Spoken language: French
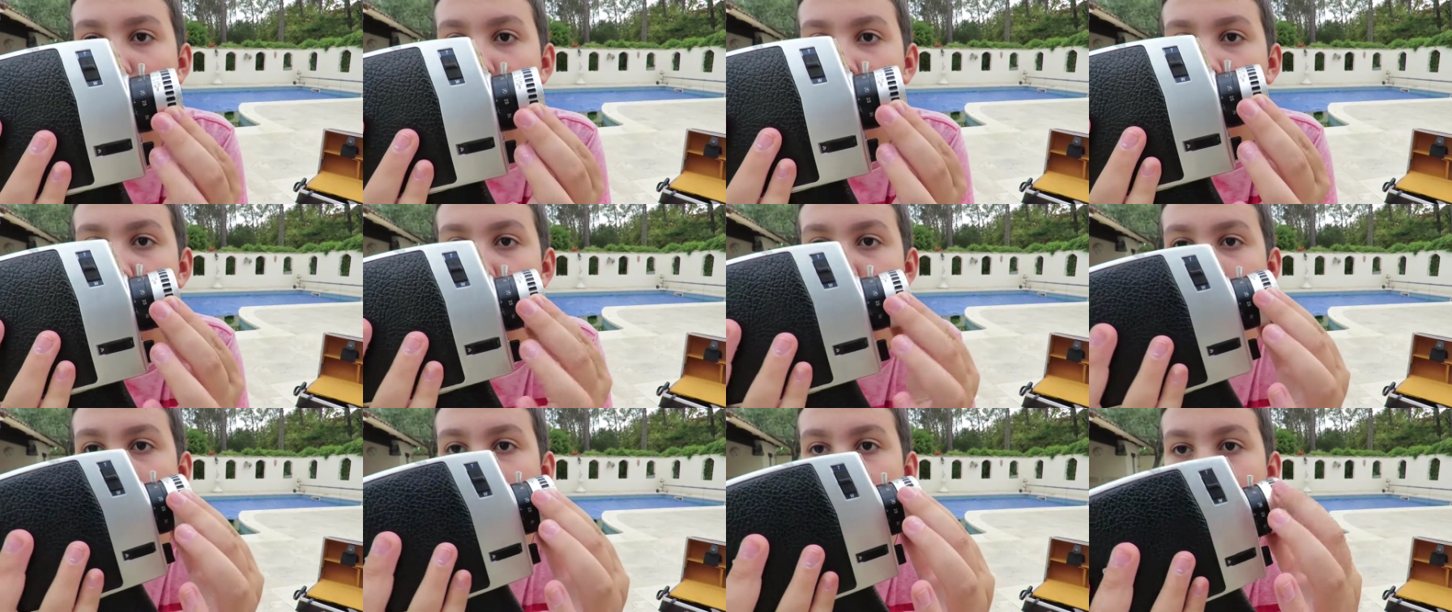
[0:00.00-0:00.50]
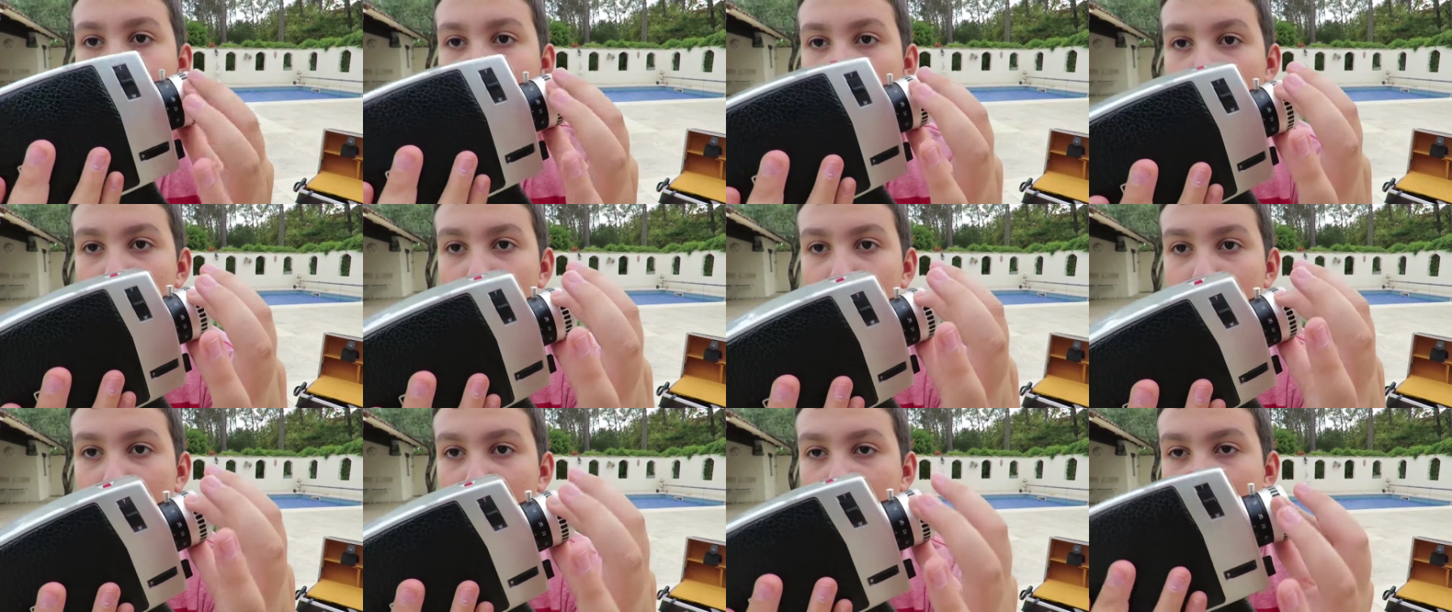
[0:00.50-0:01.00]
Hop,
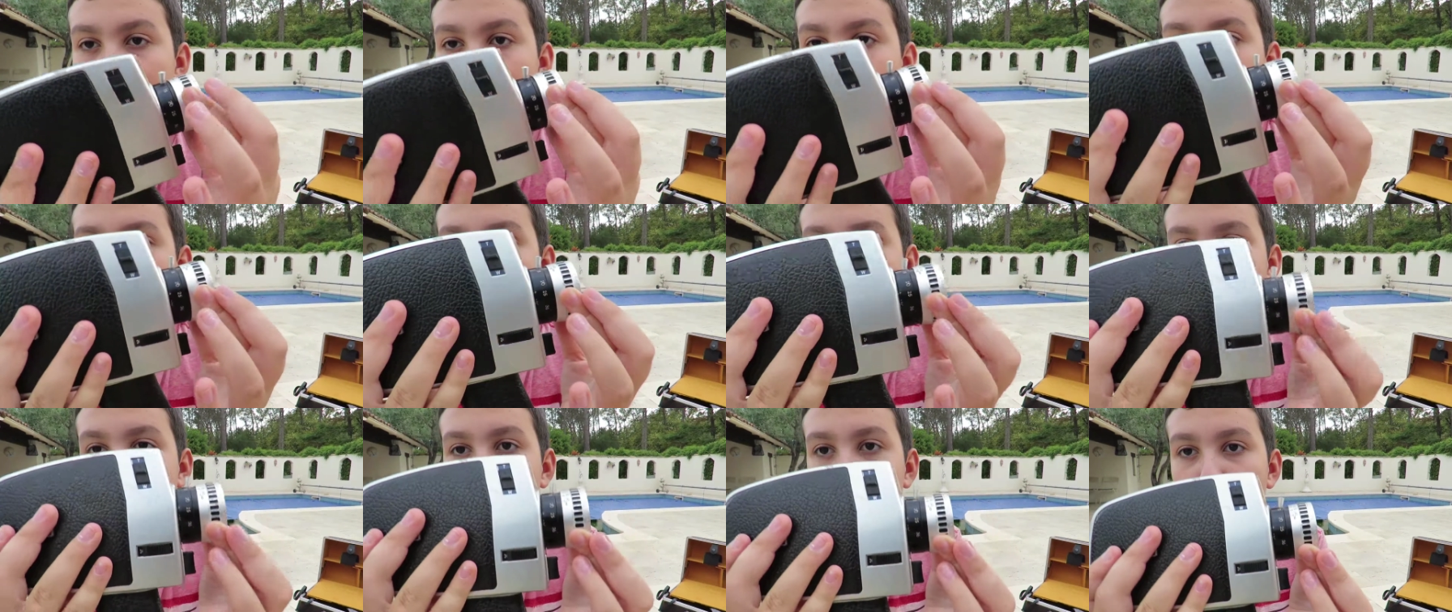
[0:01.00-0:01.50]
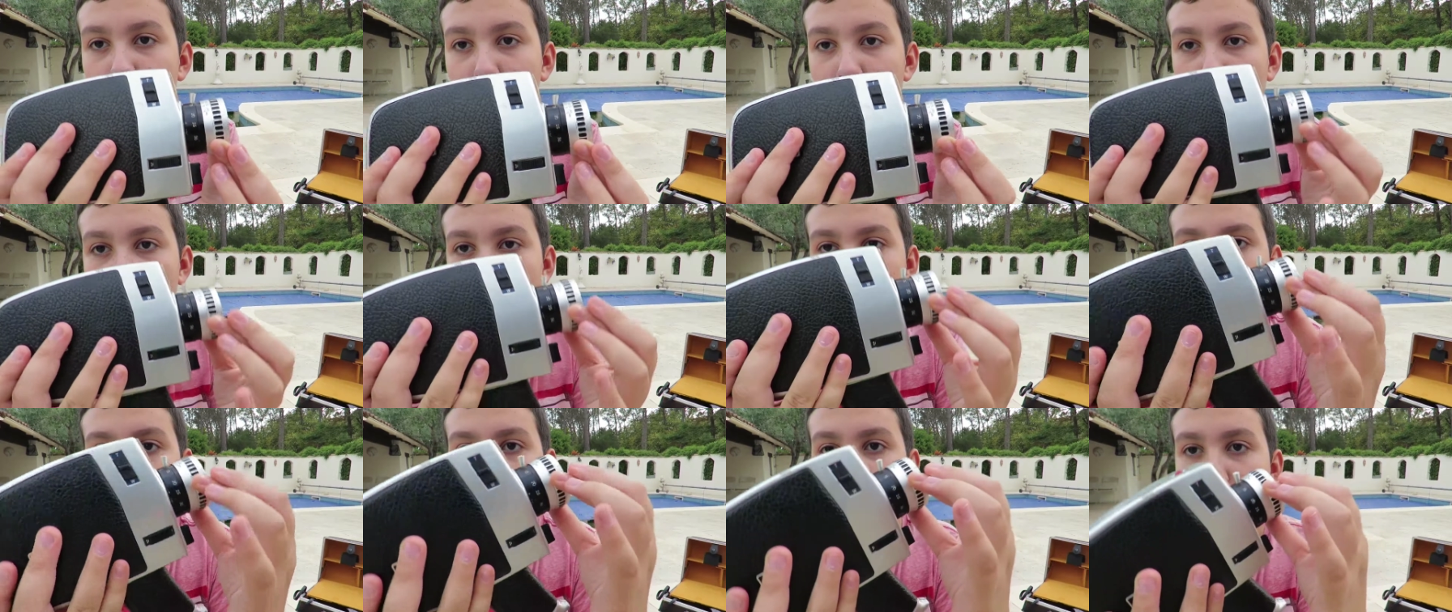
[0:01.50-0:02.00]
hop,
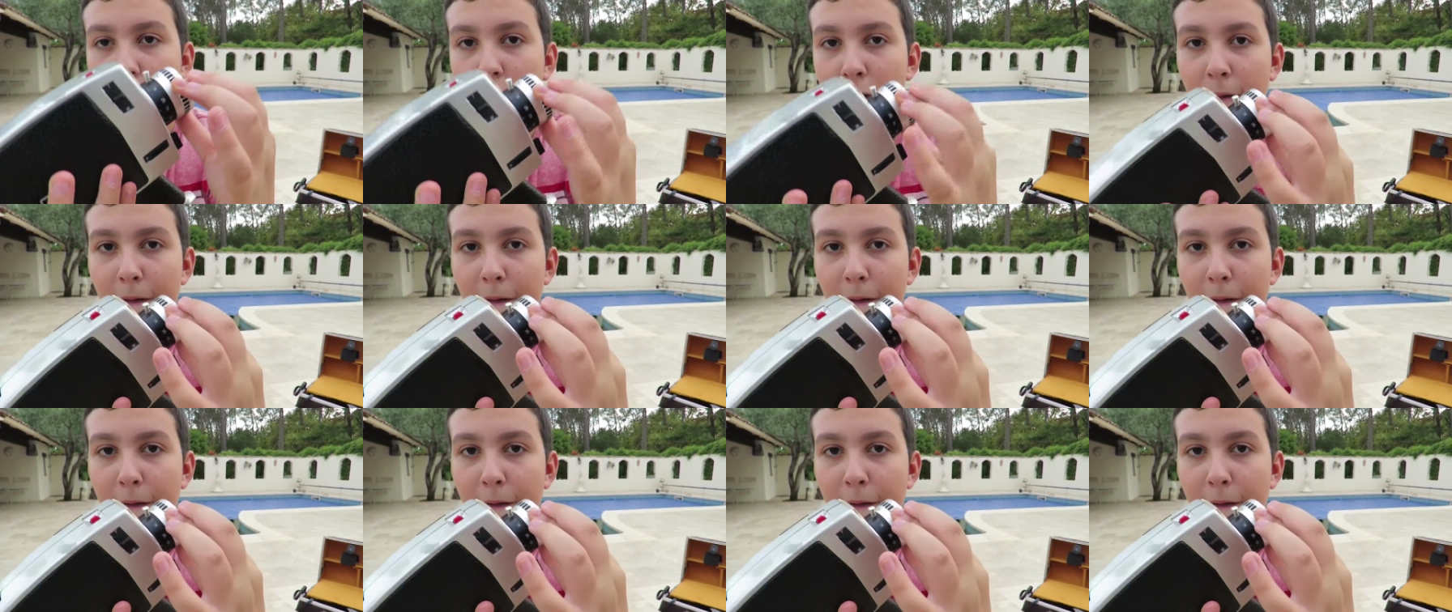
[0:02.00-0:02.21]
hop,